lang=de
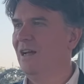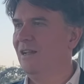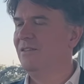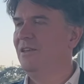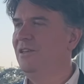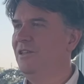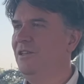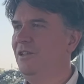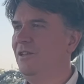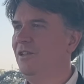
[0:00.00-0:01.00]
dass
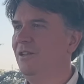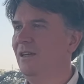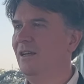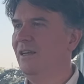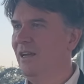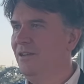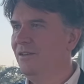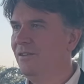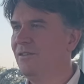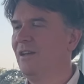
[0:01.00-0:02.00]
tatsächlich die
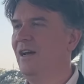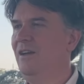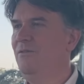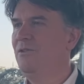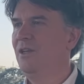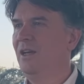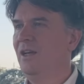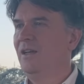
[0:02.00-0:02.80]
Erkenntnis reift,